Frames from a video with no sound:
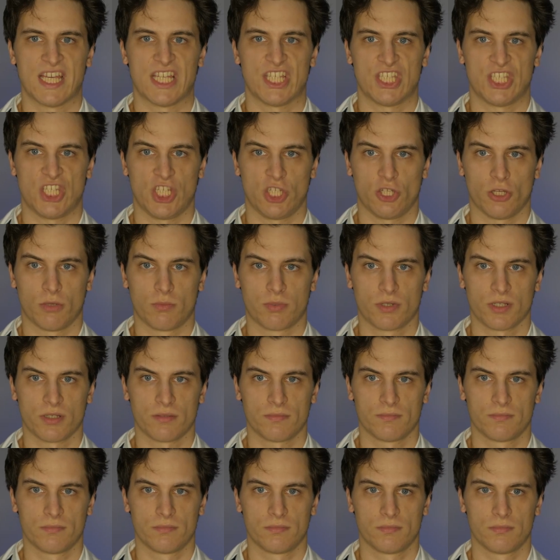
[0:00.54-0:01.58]
Dzień dobry.
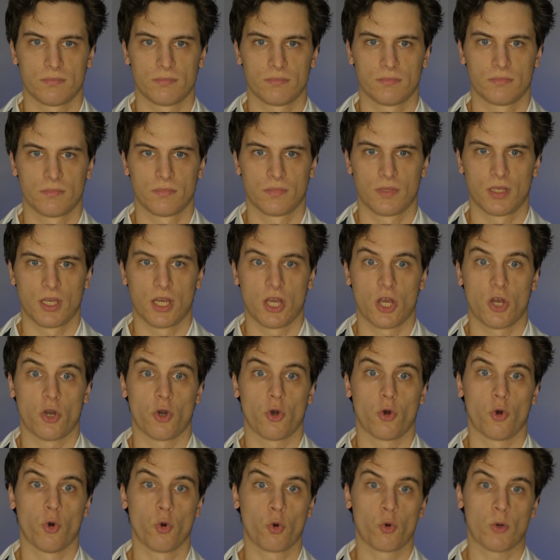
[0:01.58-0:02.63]

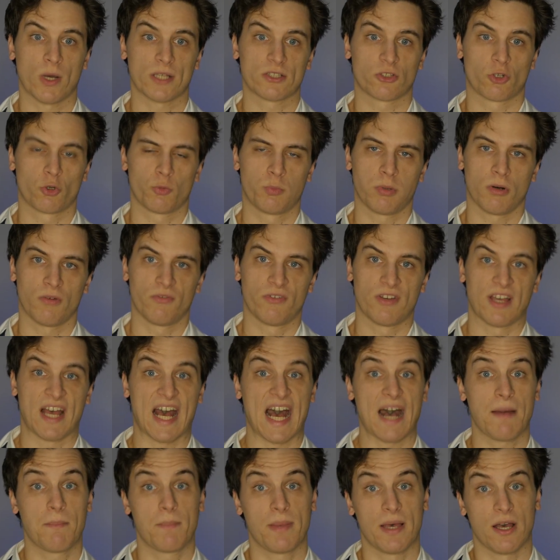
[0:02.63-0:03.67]
Układ grupowy
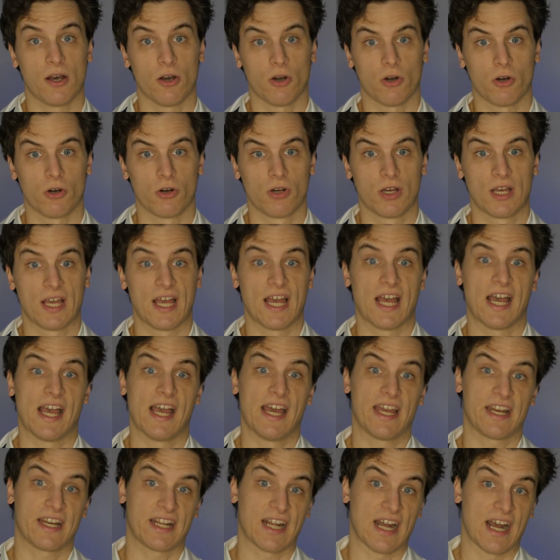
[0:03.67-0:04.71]
ABO,
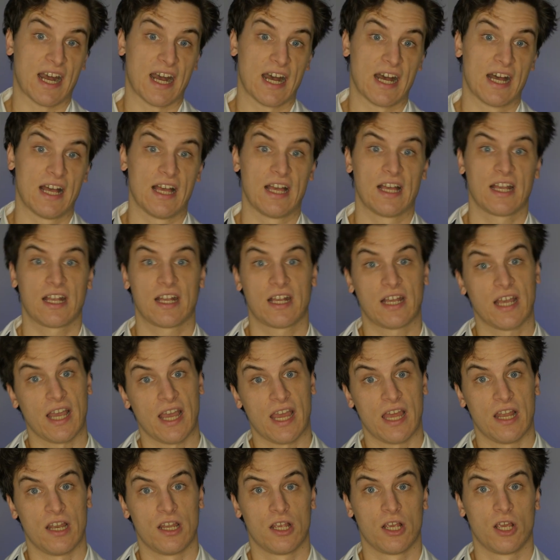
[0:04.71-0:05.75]
RH,
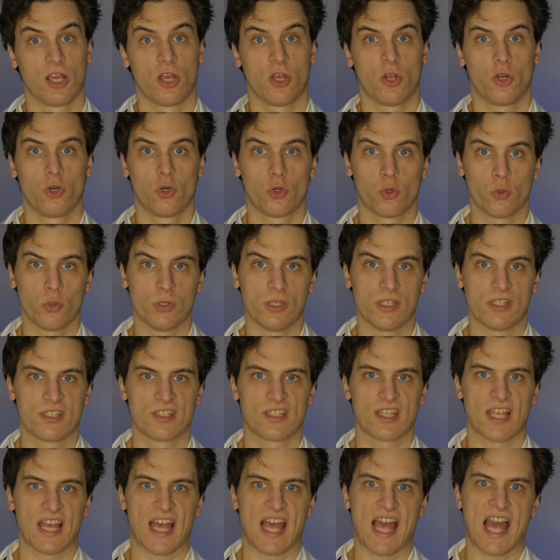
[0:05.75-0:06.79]
KEL,
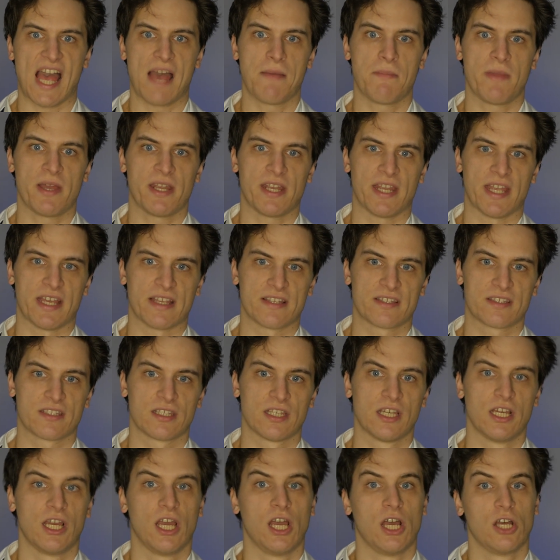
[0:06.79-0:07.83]
Lewis,
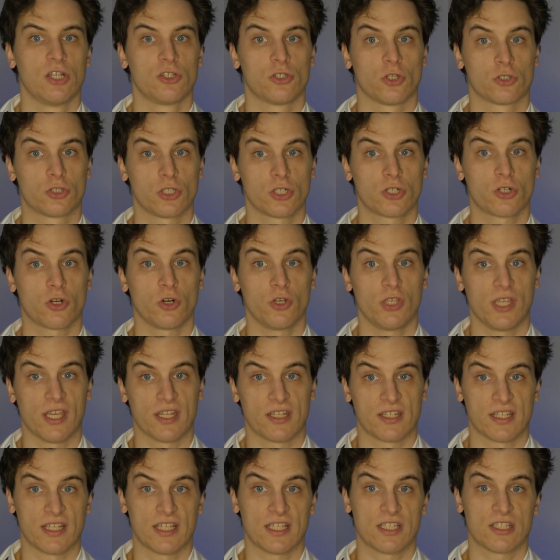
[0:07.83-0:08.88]
MNS to tylko
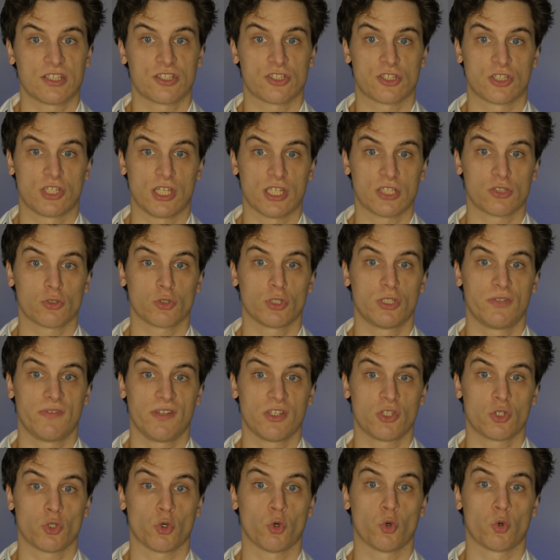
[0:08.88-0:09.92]
jedne z
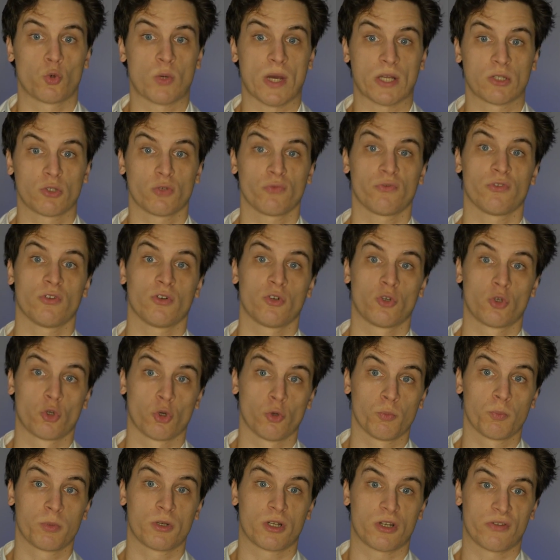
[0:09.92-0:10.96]
39 układów
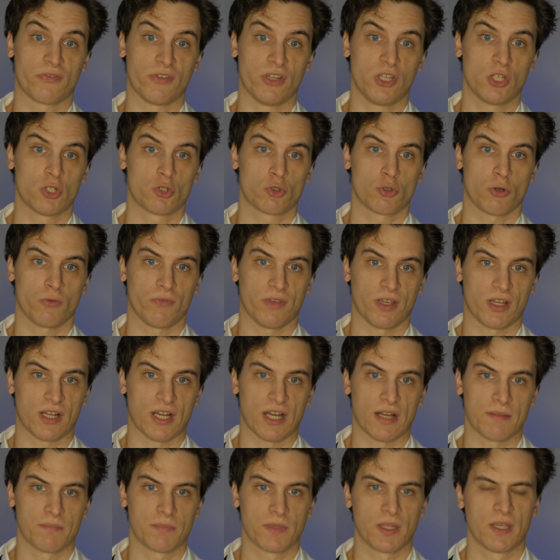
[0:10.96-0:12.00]
grup krwi
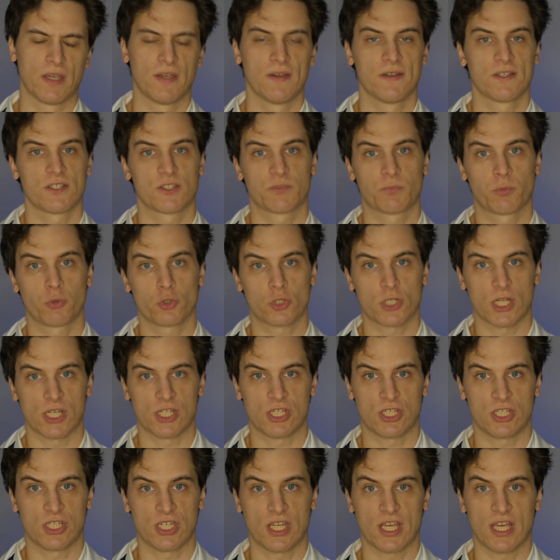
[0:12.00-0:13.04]
człowieka.
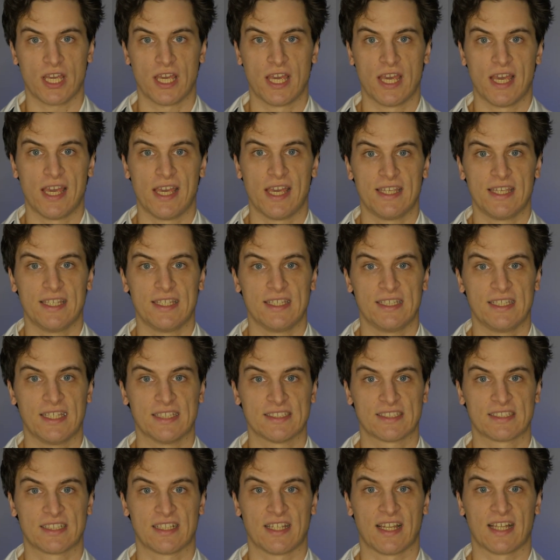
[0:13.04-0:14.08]
Współcześnie
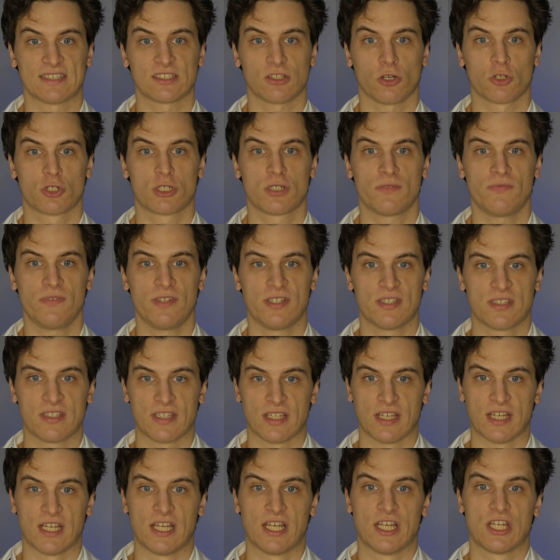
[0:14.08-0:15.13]
jest dla nas
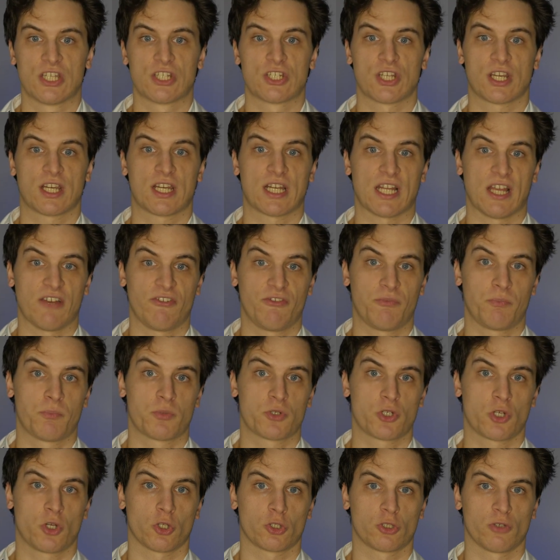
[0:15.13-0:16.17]
oczywiste, że krew
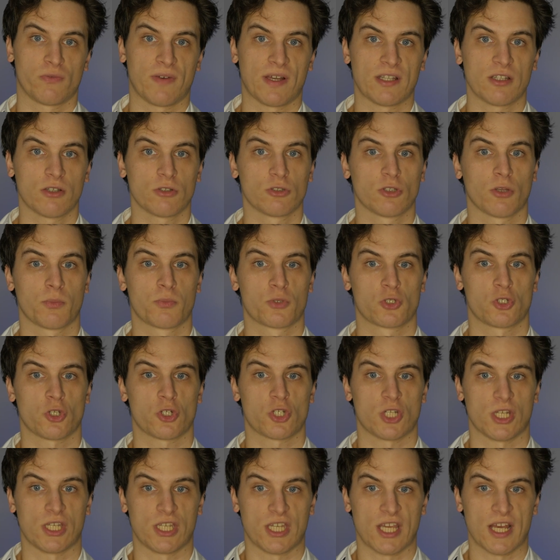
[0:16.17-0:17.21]
przygotowaną do
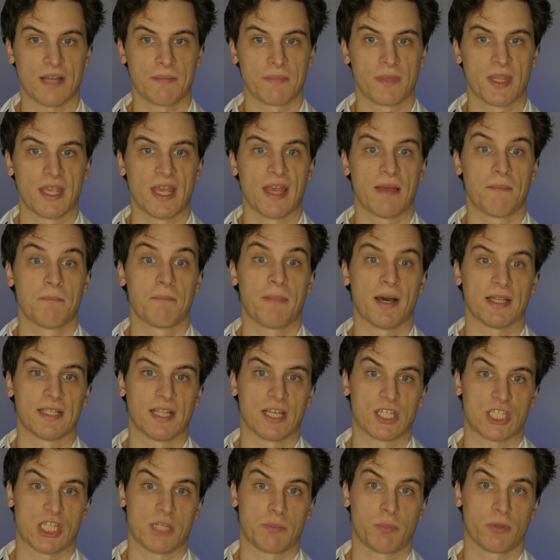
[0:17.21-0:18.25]
przytoczenia bada
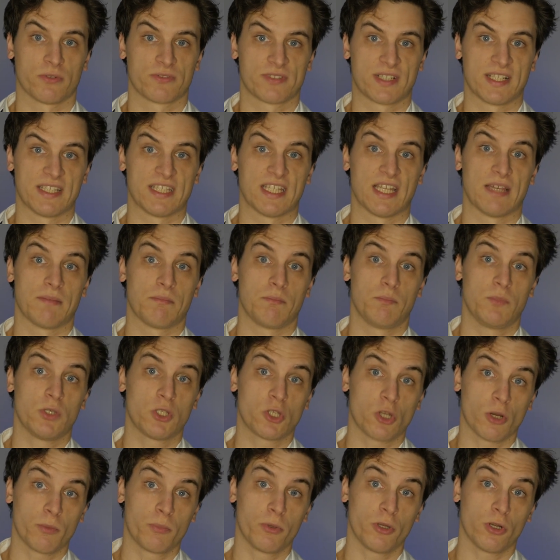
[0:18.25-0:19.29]
się pod względem
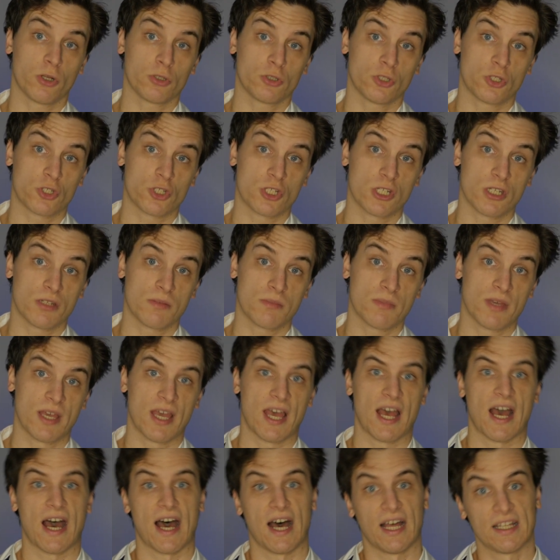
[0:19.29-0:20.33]
mikrobiologicznym,
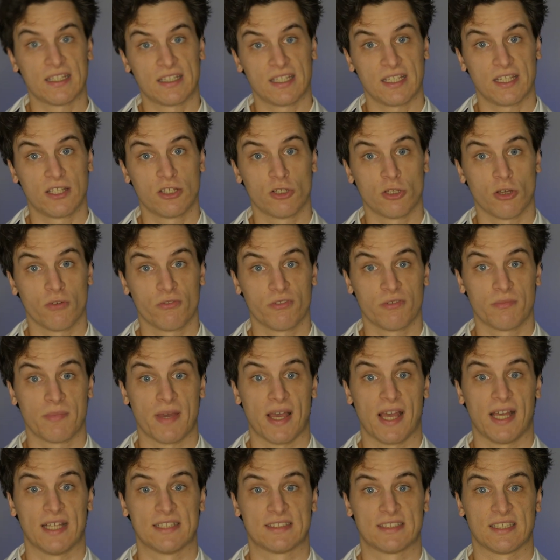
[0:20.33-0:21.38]

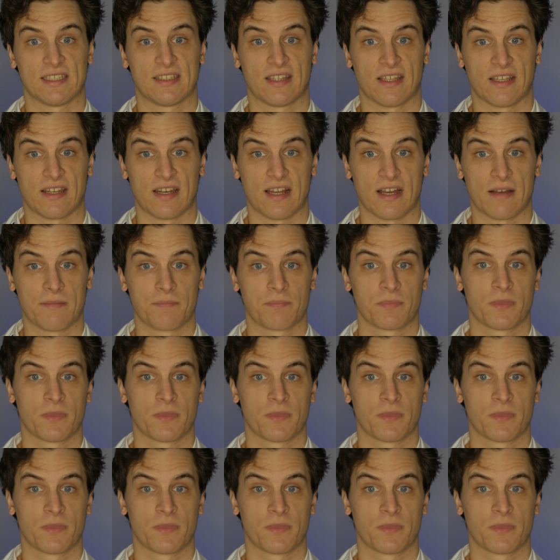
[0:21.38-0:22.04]
antygenowym, etc.